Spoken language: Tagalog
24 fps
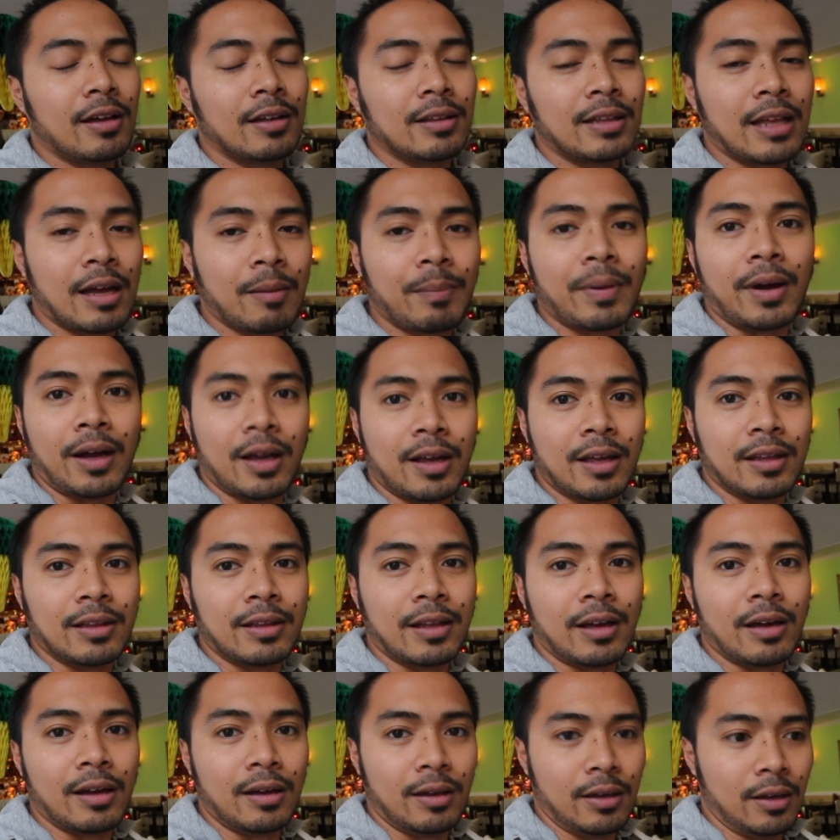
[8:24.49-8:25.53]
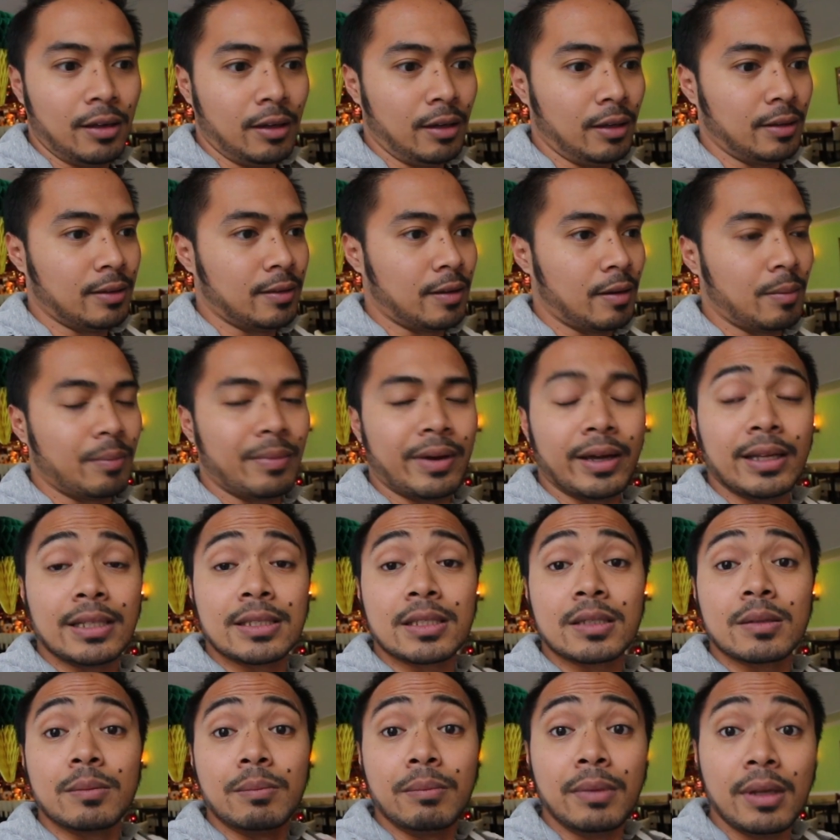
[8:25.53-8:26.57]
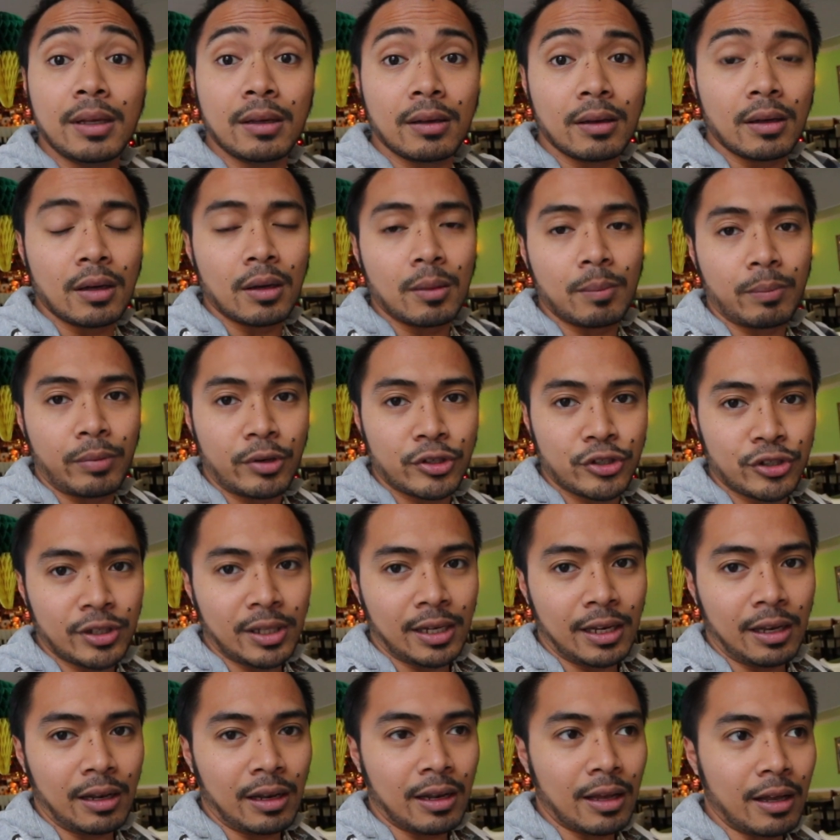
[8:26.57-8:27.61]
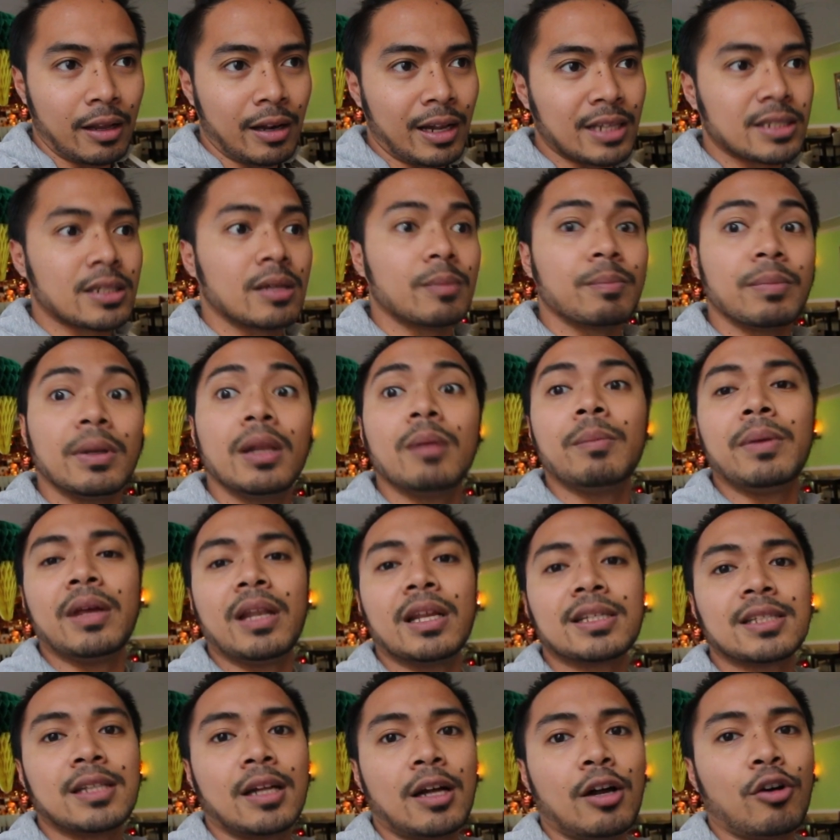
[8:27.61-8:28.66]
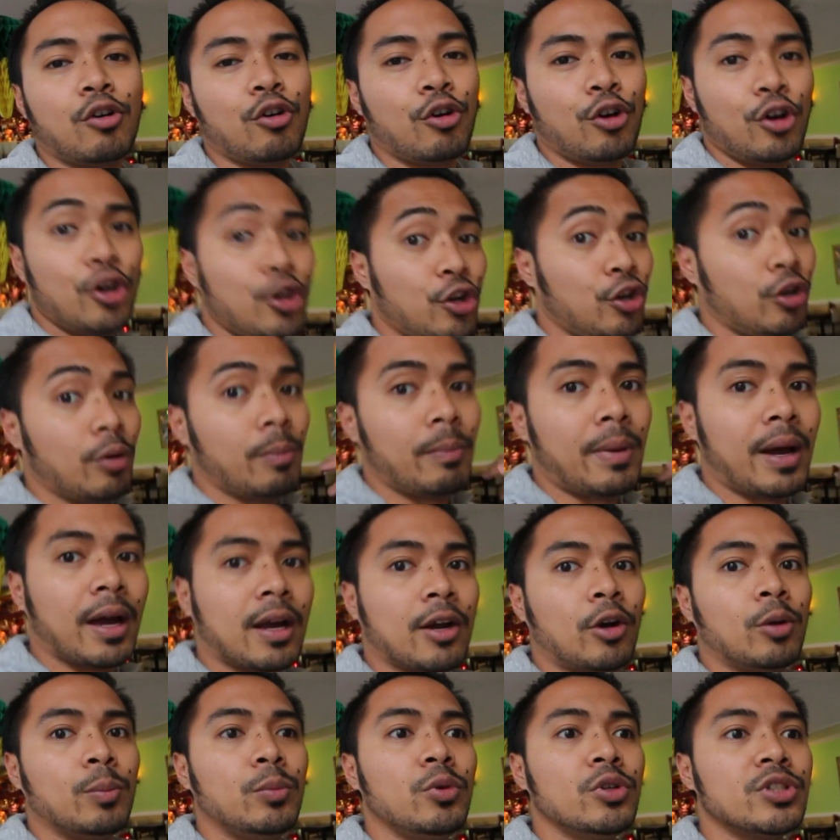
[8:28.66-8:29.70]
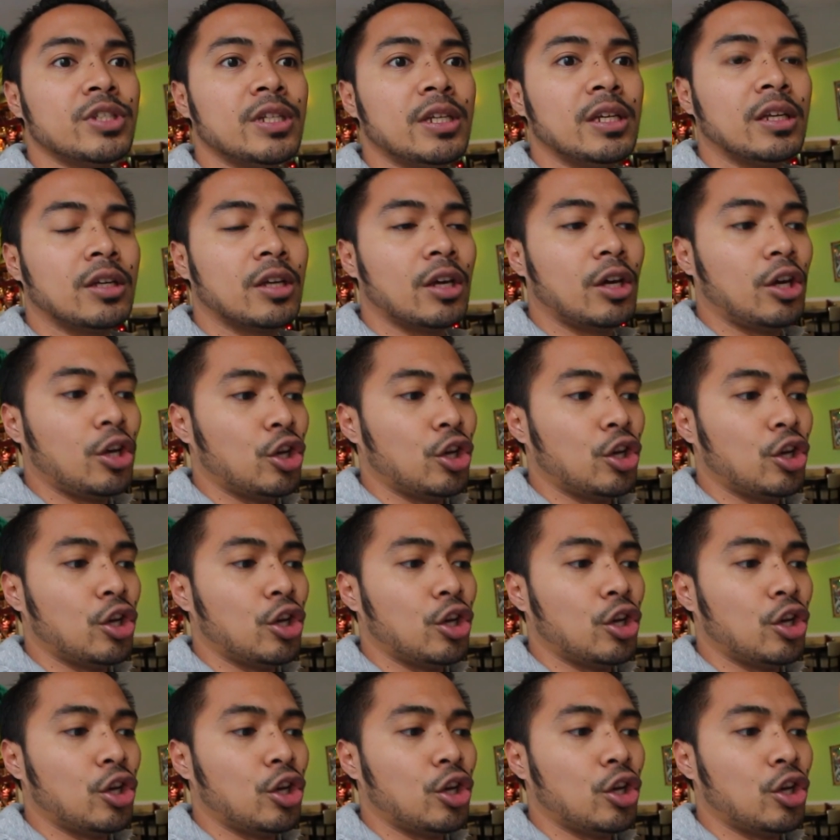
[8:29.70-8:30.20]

napakaganda it reminds me personally na nasa Pilipinas lang ako yung background music